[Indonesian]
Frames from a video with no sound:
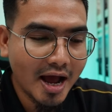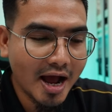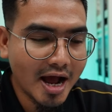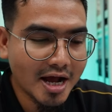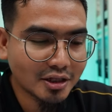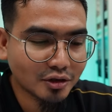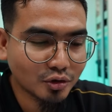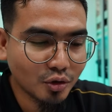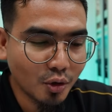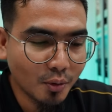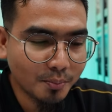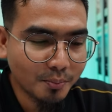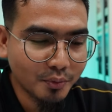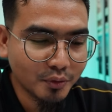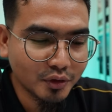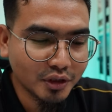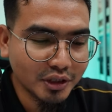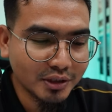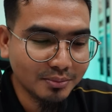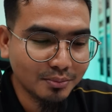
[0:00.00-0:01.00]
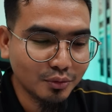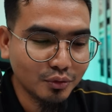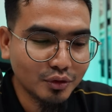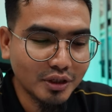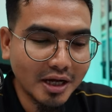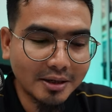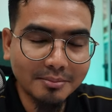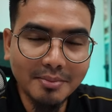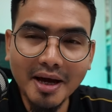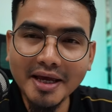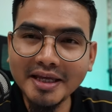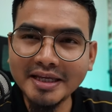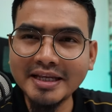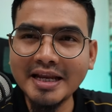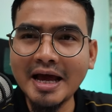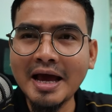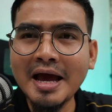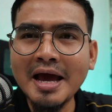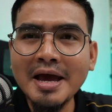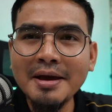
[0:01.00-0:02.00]
ataupun ibu dan bayi.
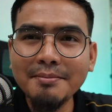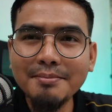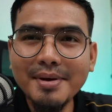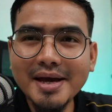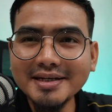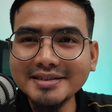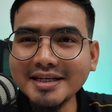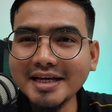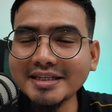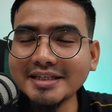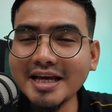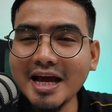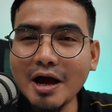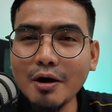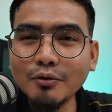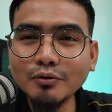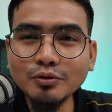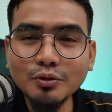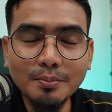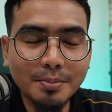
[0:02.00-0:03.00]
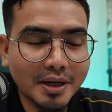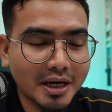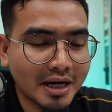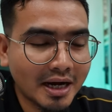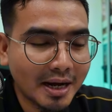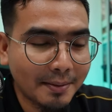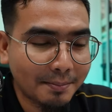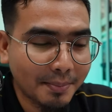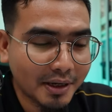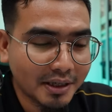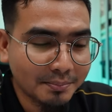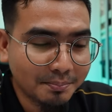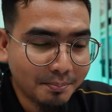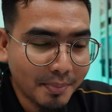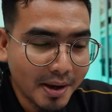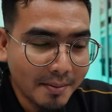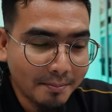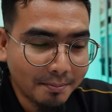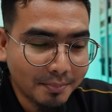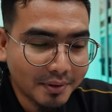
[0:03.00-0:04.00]
Nah, biasanya untuk perlengkapan
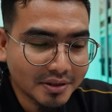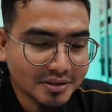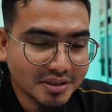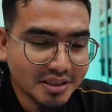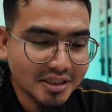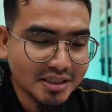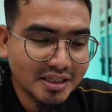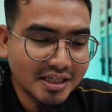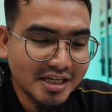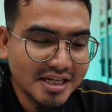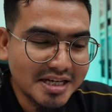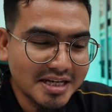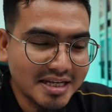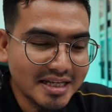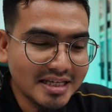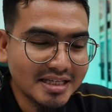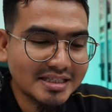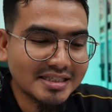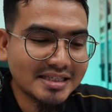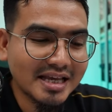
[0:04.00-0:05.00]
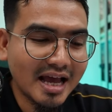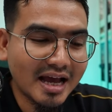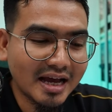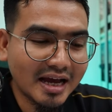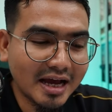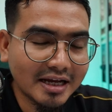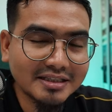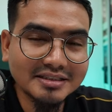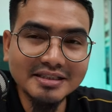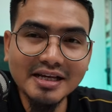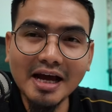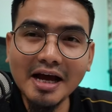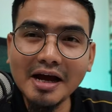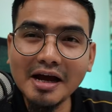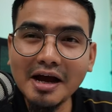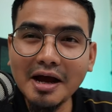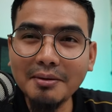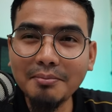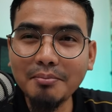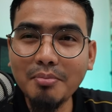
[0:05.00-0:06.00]
Pampers ini ini
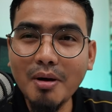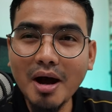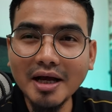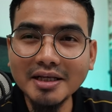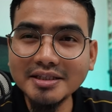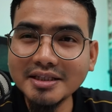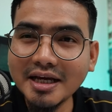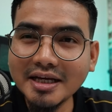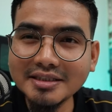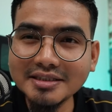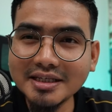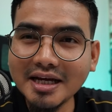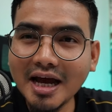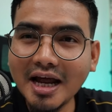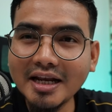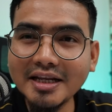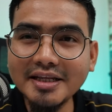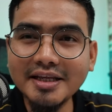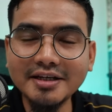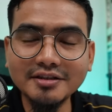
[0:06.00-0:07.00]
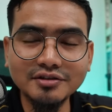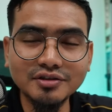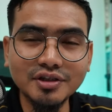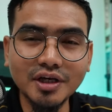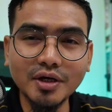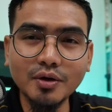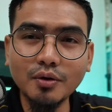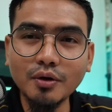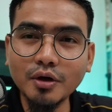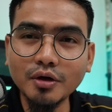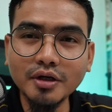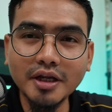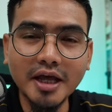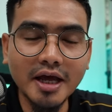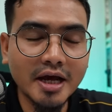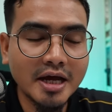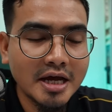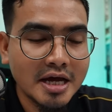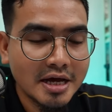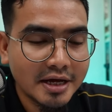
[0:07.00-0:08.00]
sangat-sangat banyak sekali yang check out
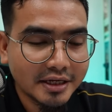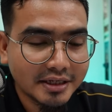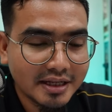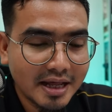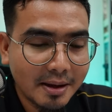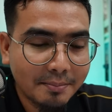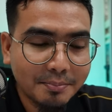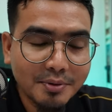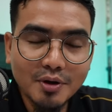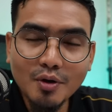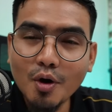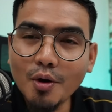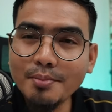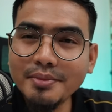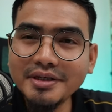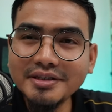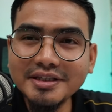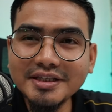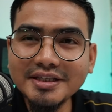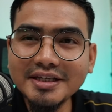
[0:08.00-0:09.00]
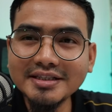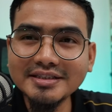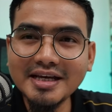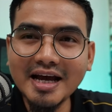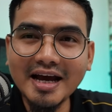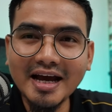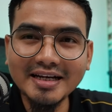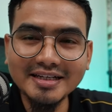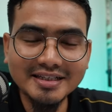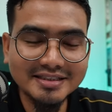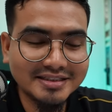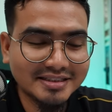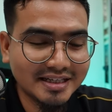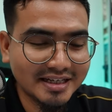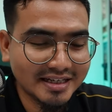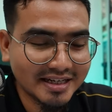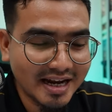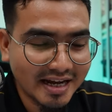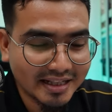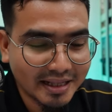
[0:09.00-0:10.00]
ya, tapi komisinya sangat
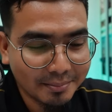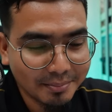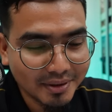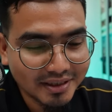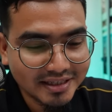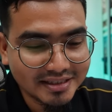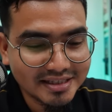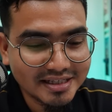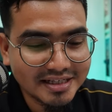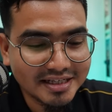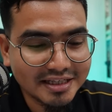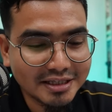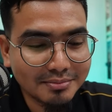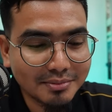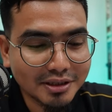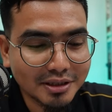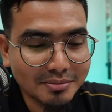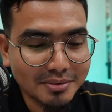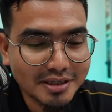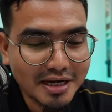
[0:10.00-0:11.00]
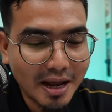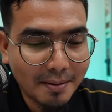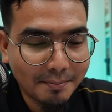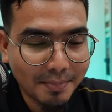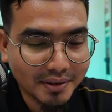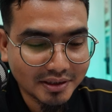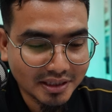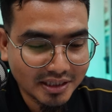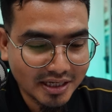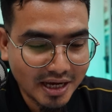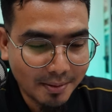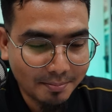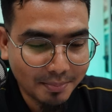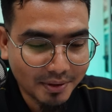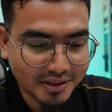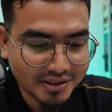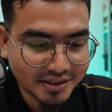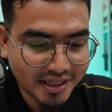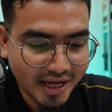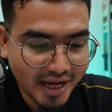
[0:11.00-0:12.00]
kecil. Nah, tapi di sini teman-teman dapat
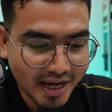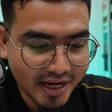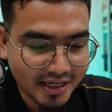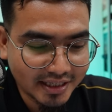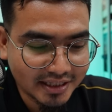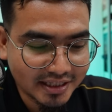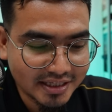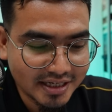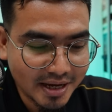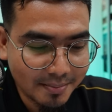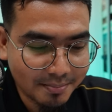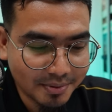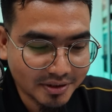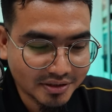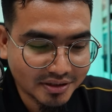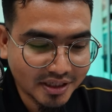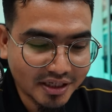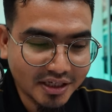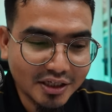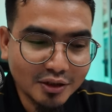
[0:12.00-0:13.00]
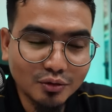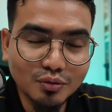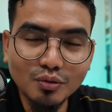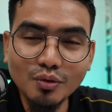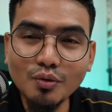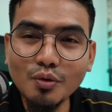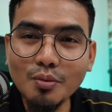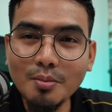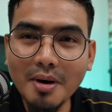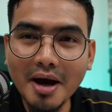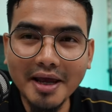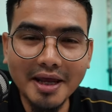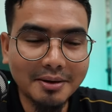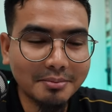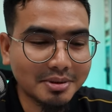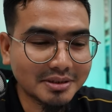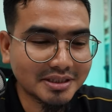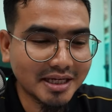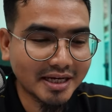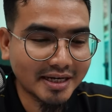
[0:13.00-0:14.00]
3%, 3% itu lumayan
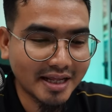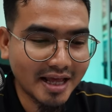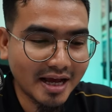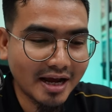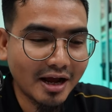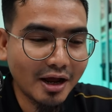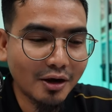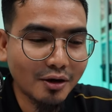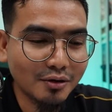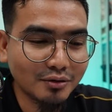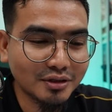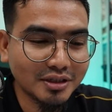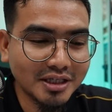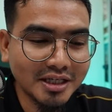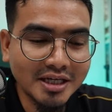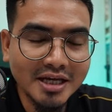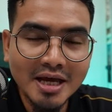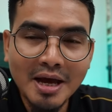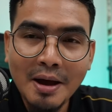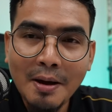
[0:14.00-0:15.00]
besar ya kalau di